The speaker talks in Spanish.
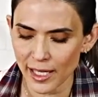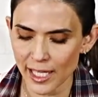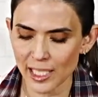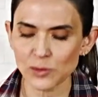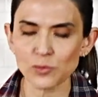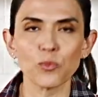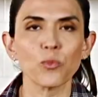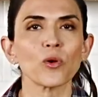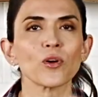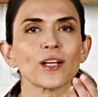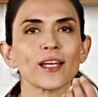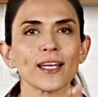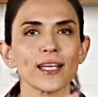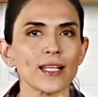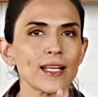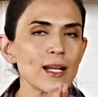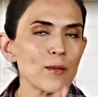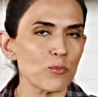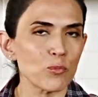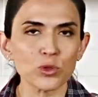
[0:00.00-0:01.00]
es
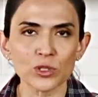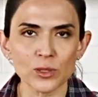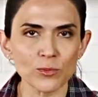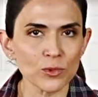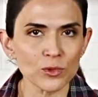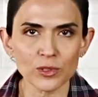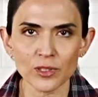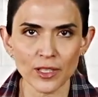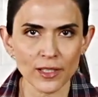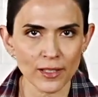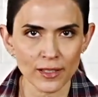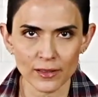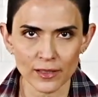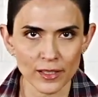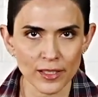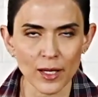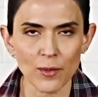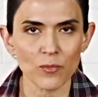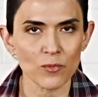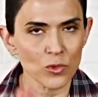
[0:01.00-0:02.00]
porque le pusimos
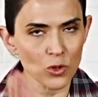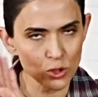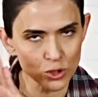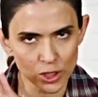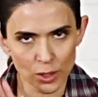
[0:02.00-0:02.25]
grenatina. No